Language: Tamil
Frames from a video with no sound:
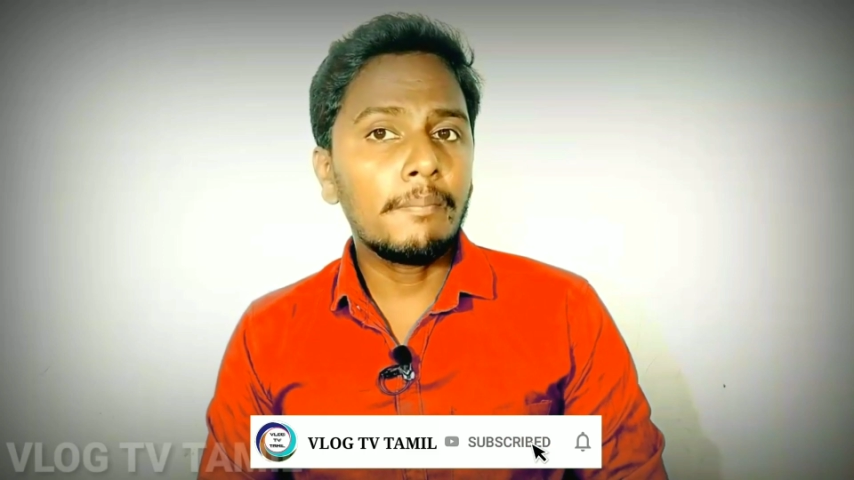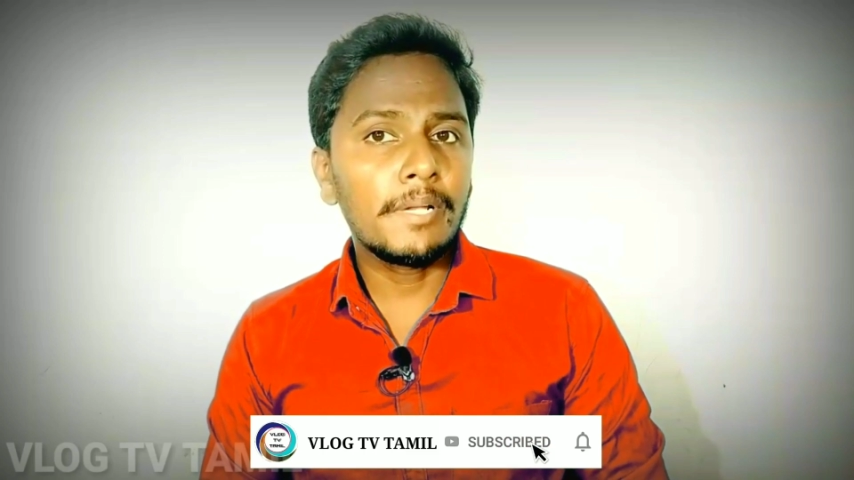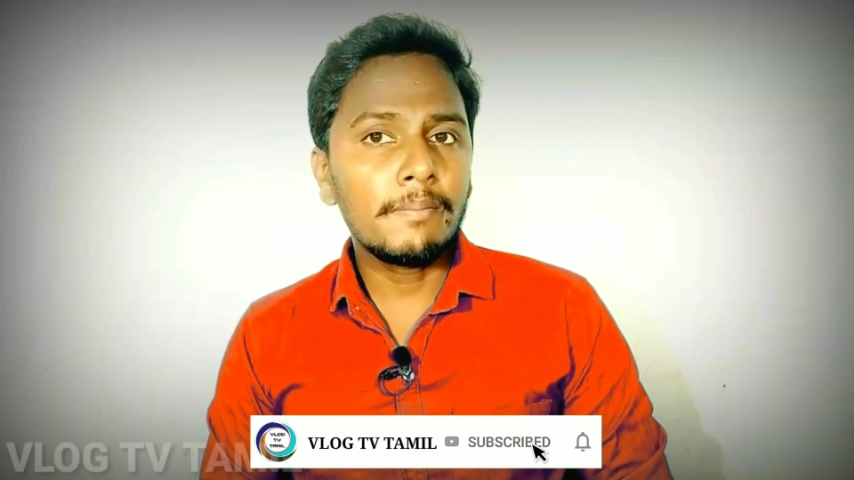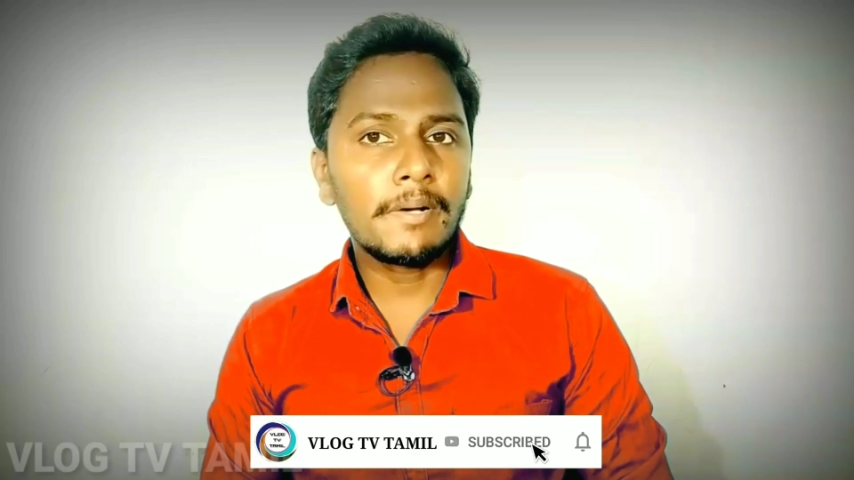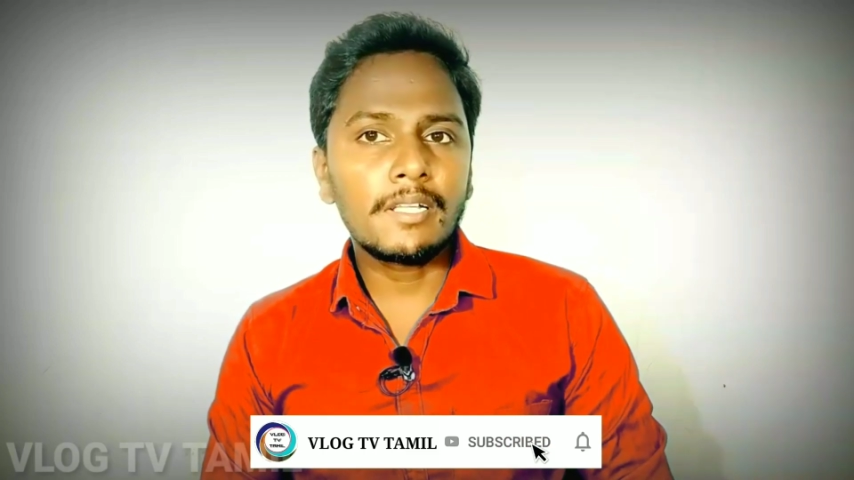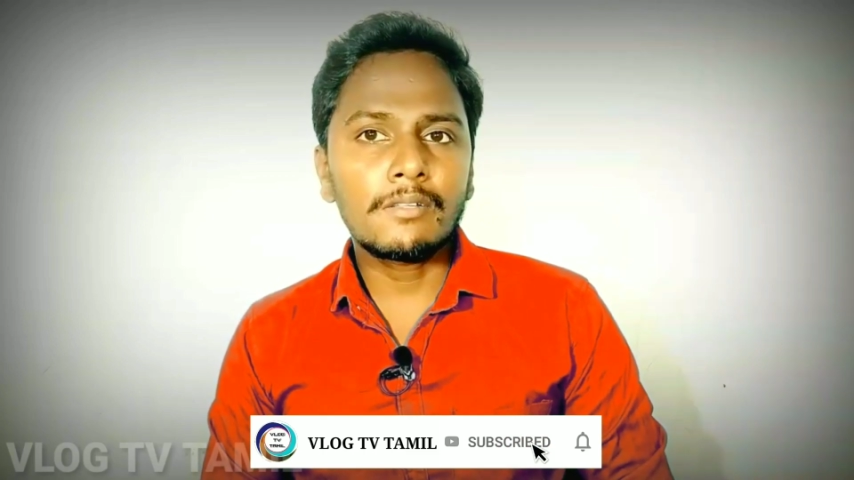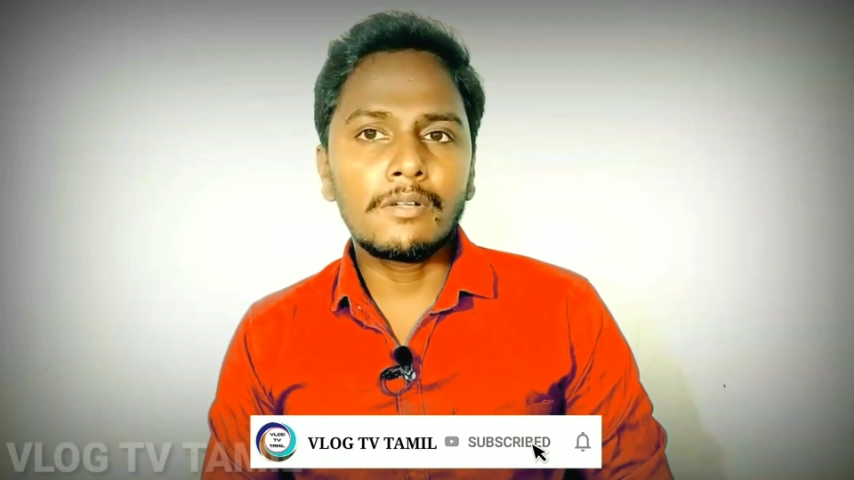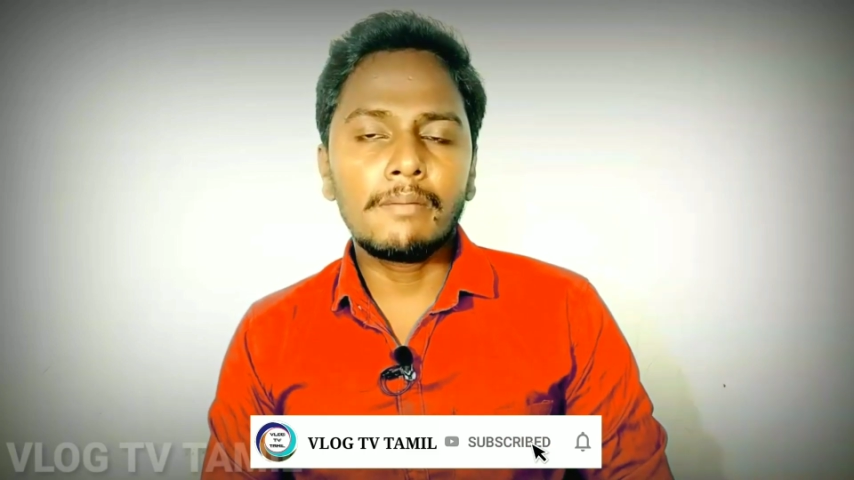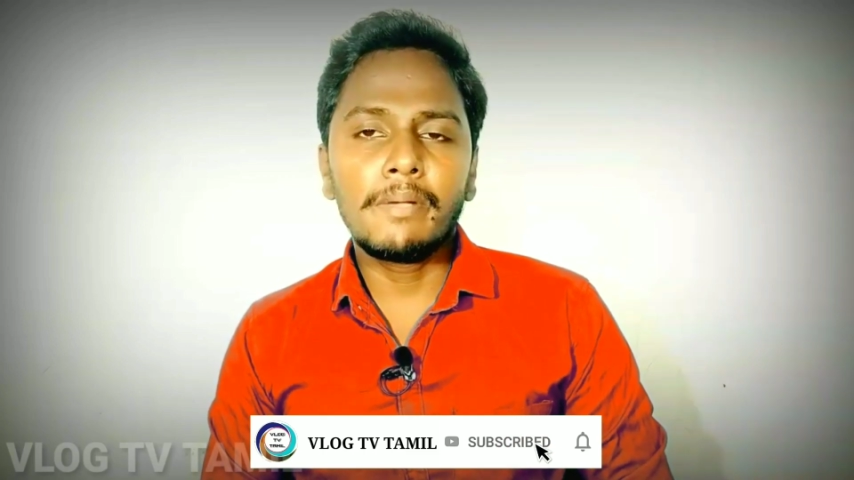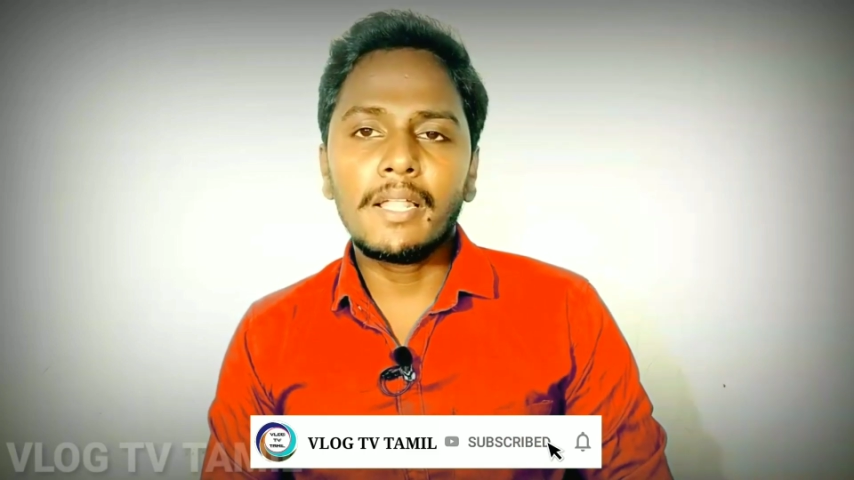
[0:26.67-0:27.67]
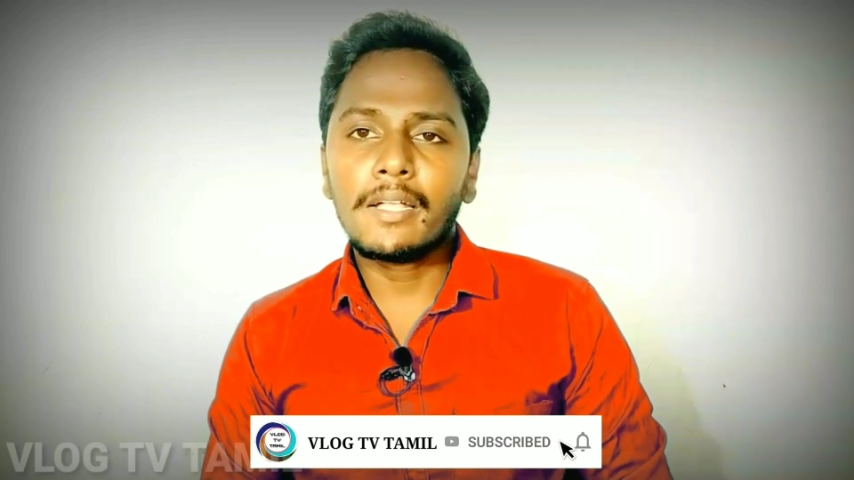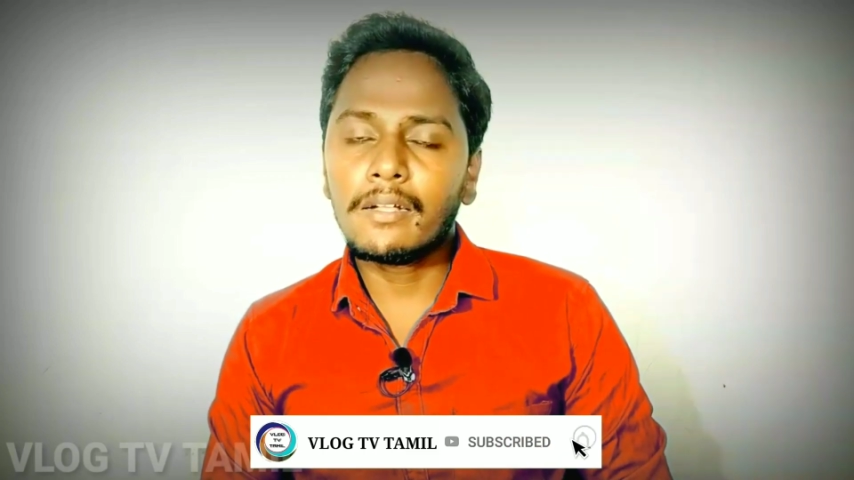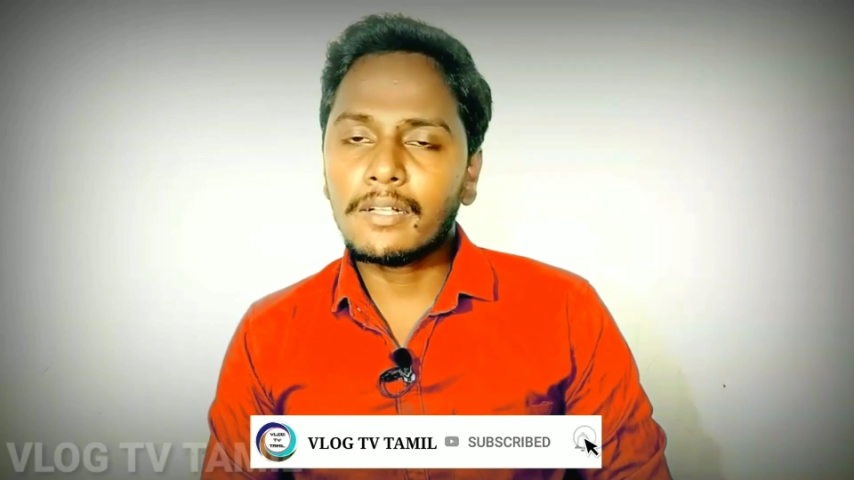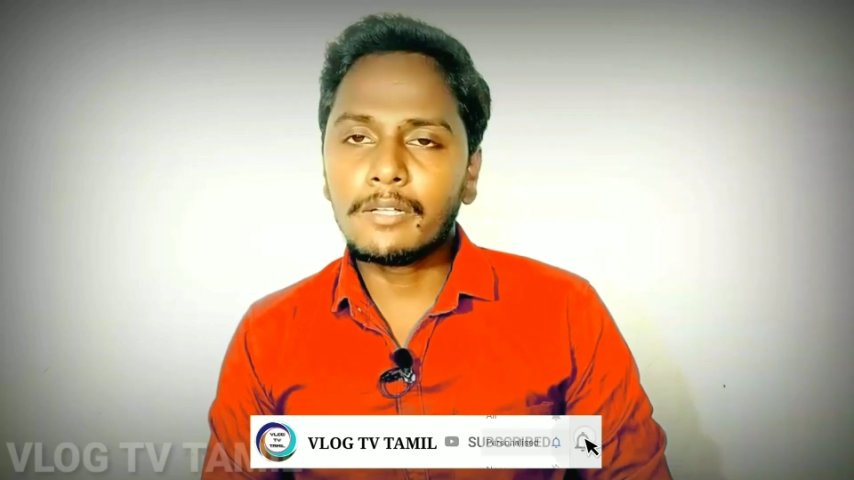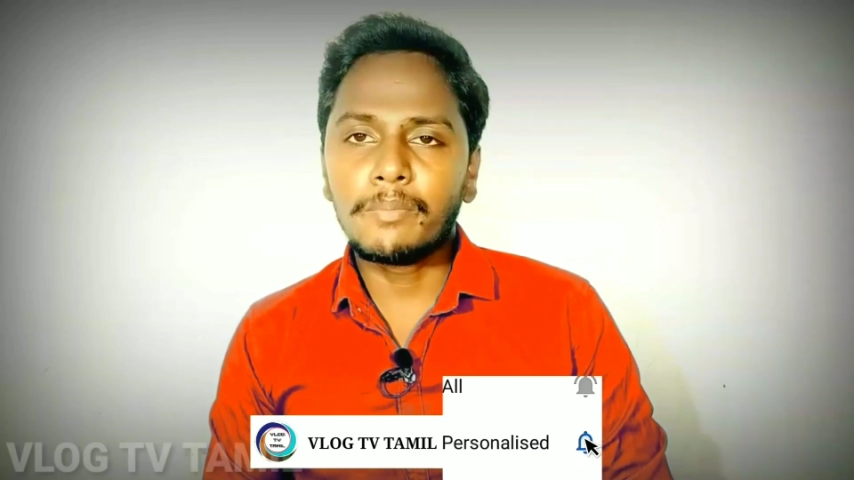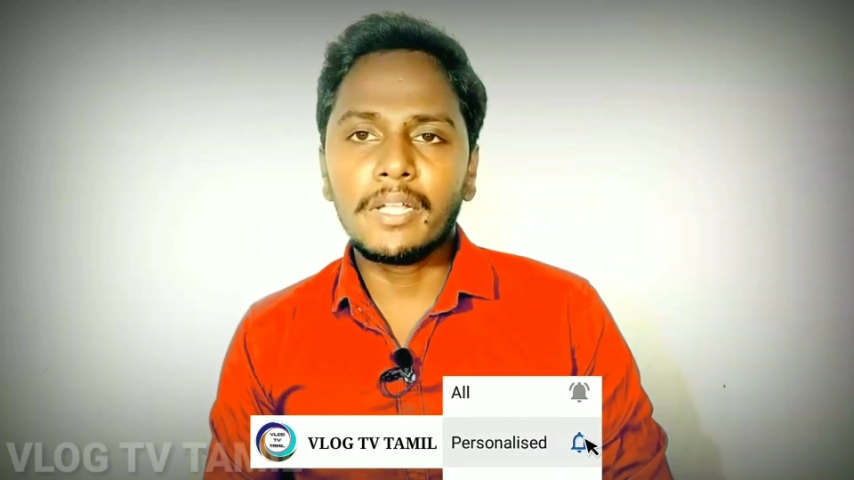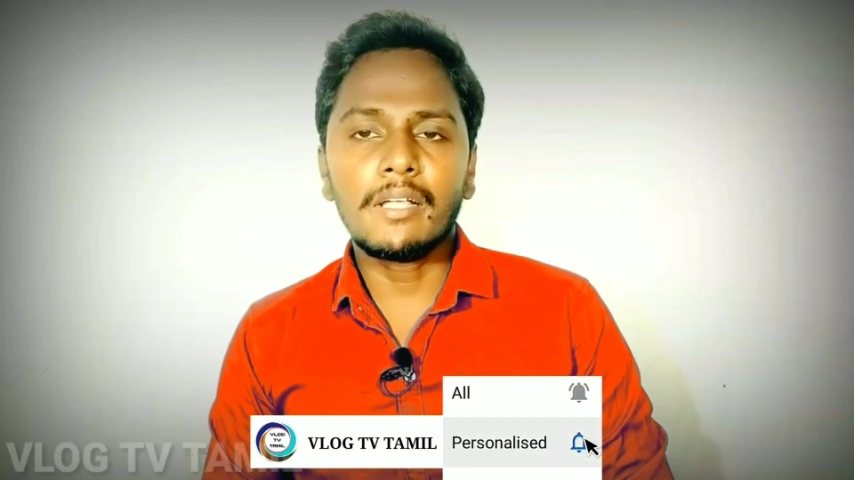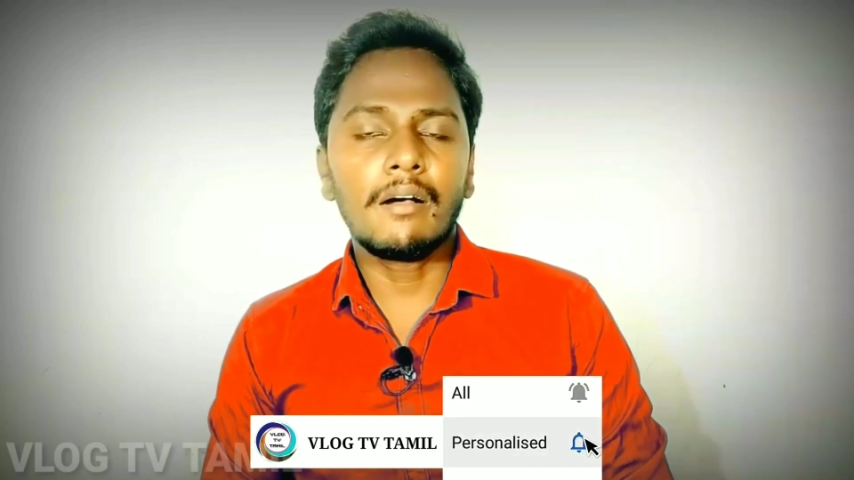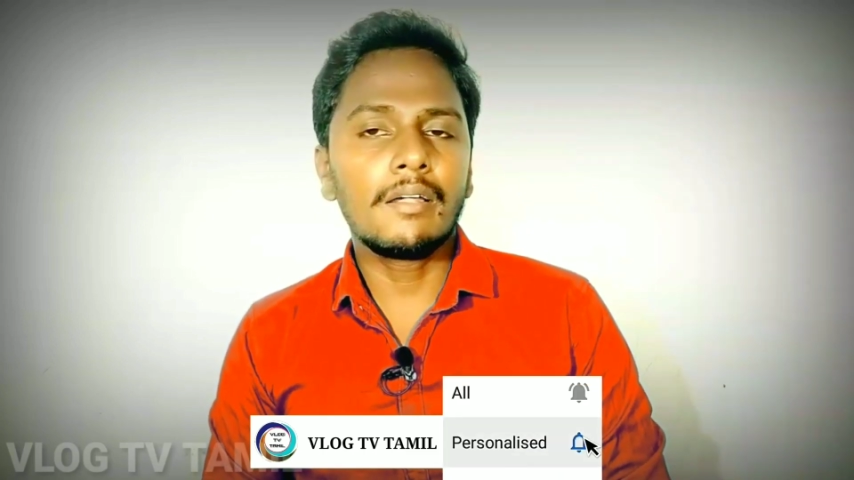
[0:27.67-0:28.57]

அப்படியே பக்கத்தில் உள்ள பெல் ஐக்கானை கிளிக் பண்ணி